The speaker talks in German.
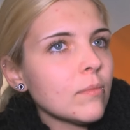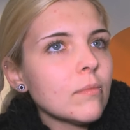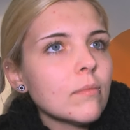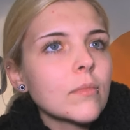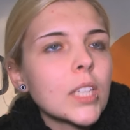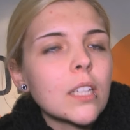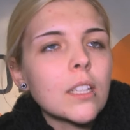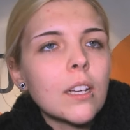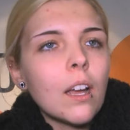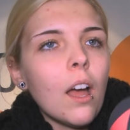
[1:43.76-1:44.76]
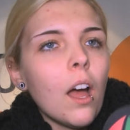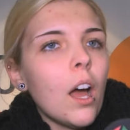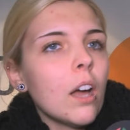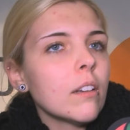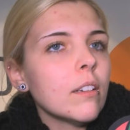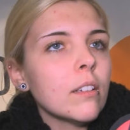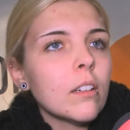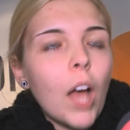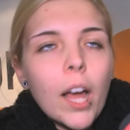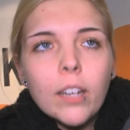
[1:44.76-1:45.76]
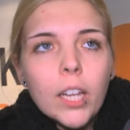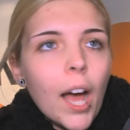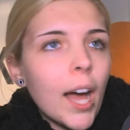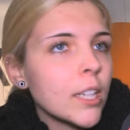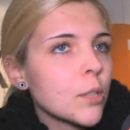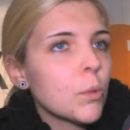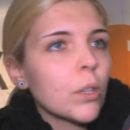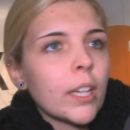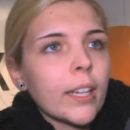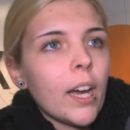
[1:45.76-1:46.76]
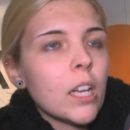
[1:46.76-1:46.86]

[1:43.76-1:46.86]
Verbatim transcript: Fachbücher? N nee, alles Mögliche.